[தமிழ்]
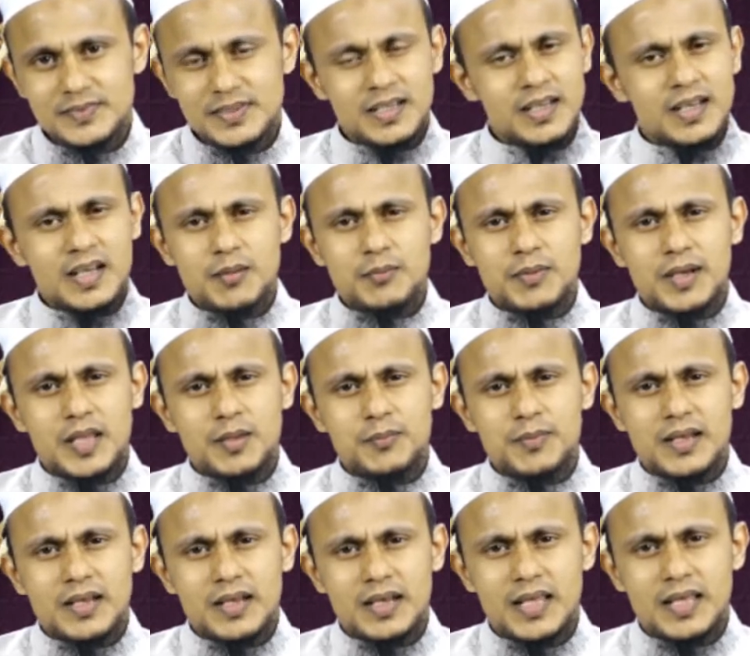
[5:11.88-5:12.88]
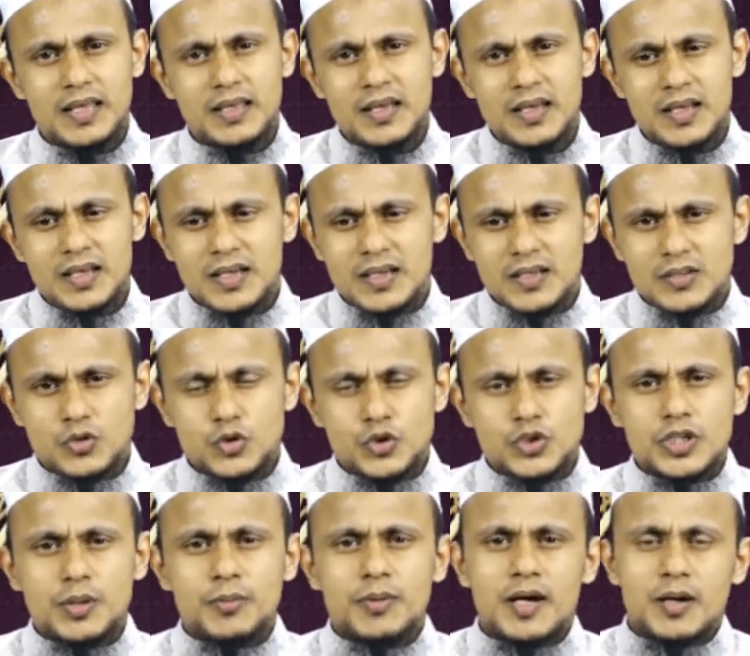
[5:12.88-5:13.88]
என்று நாம் மனைவிமார்களை
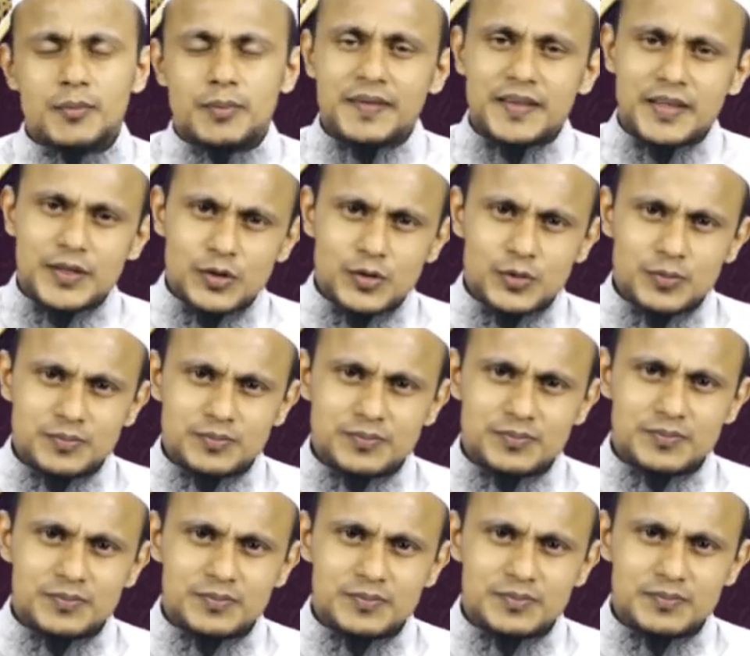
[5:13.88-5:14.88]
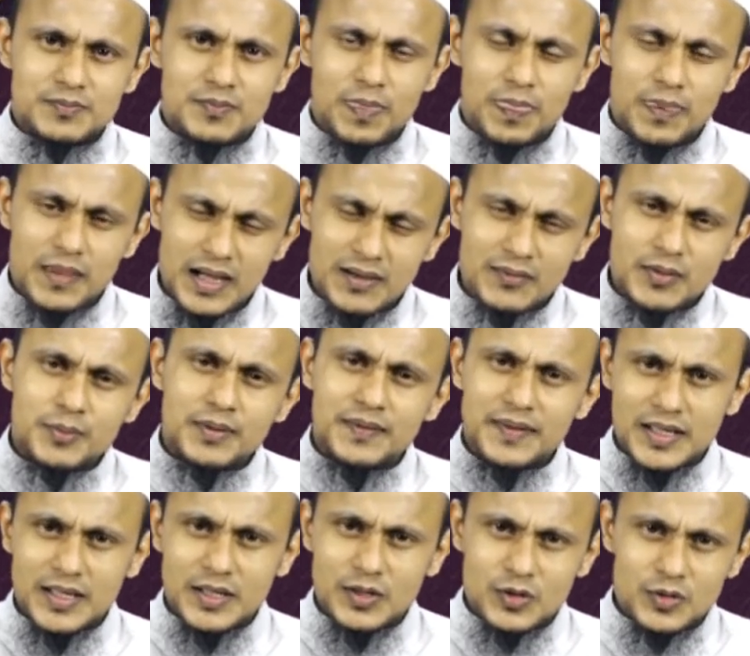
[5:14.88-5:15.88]
துச்சமாக மதிக்கிறோம்
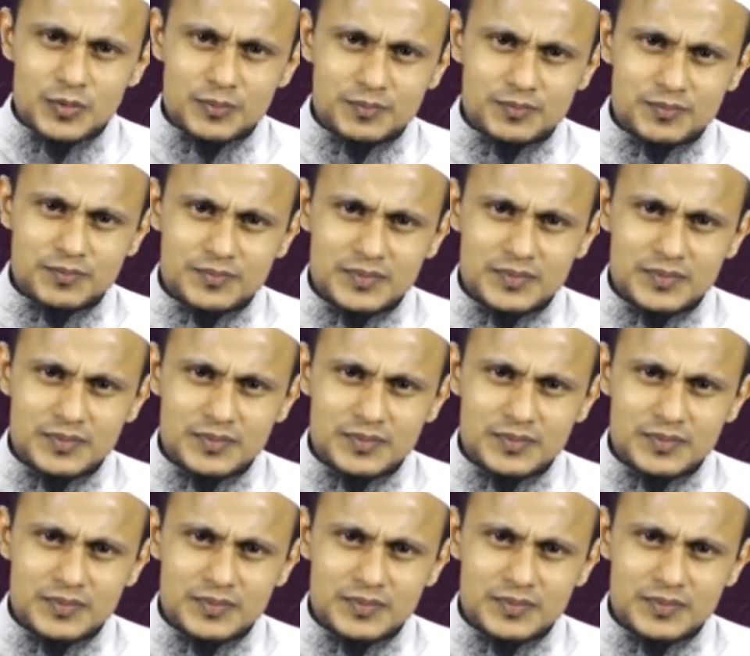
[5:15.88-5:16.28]
அவமதிக்கிறோம்